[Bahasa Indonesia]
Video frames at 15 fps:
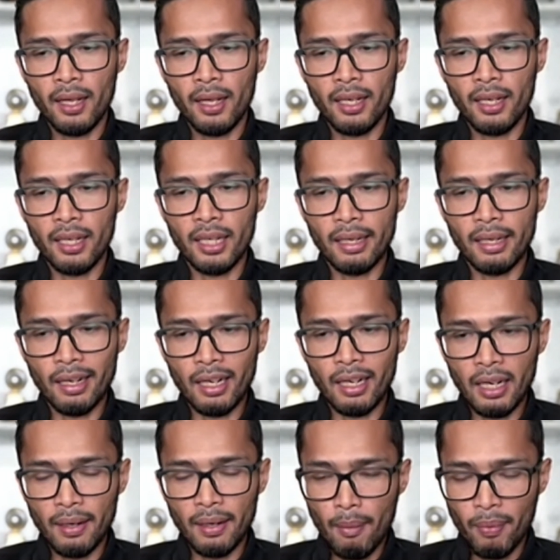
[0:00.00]
uh,
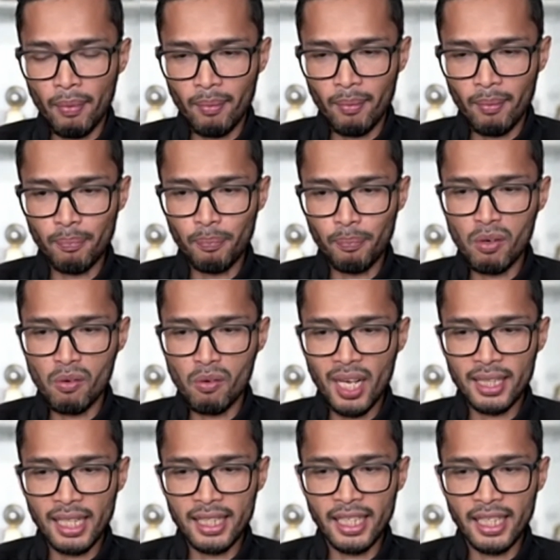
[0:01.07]
apa namanya
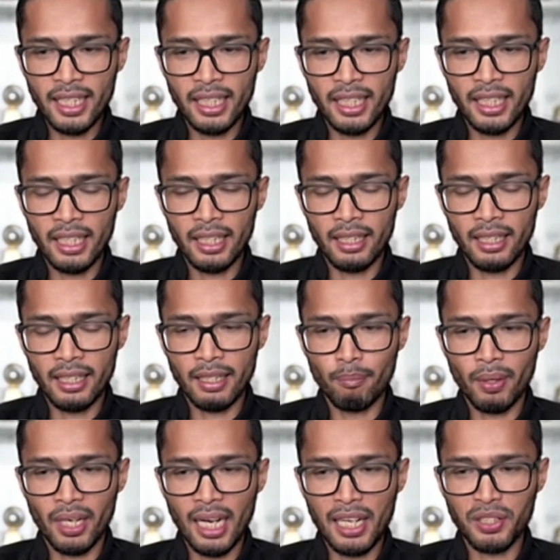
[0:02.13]
penguatannya ini uh,
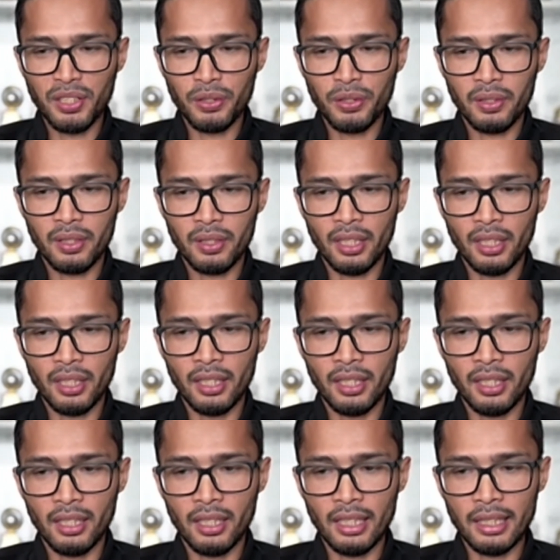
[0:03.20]
berlanjut
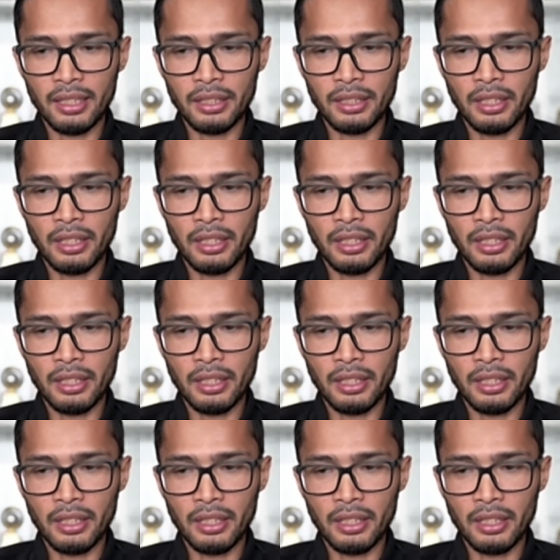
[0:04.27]
uh,